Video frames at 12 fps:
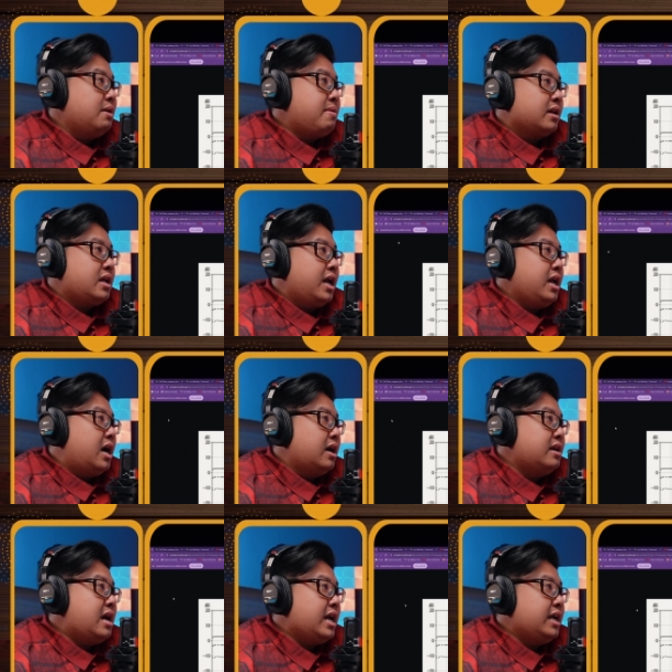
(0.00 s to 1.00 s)
thì các bạn thấy
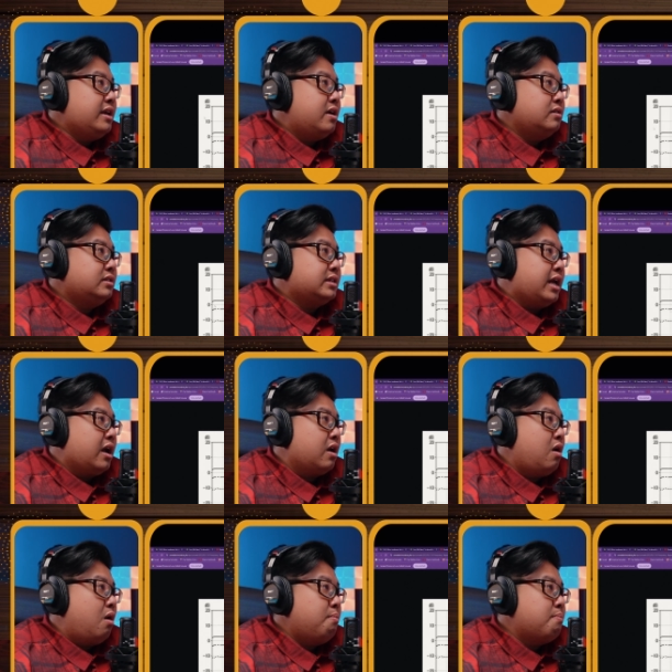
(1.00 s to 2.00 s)
ở đây nó
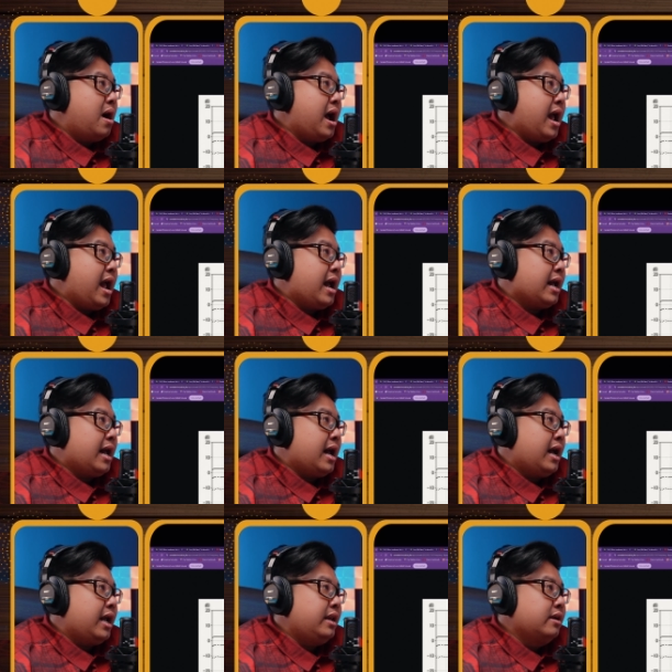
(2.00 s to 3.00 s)
sẽ có ba
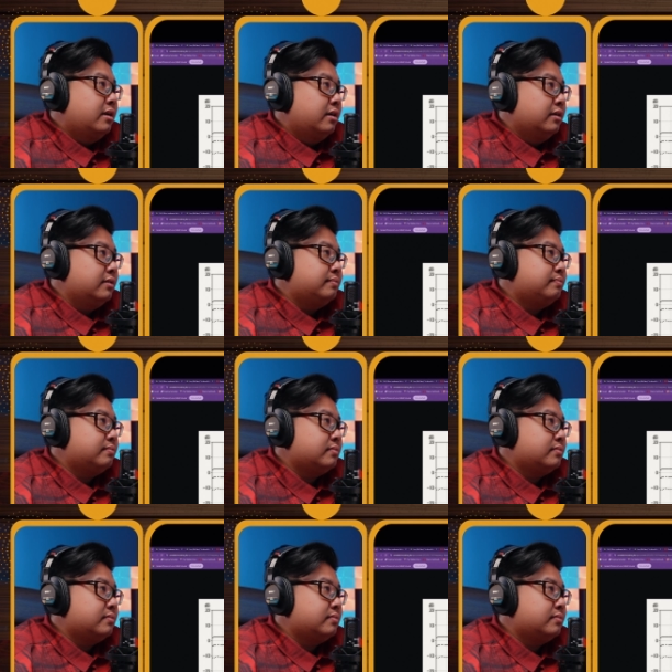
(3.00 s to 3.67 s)
cái đường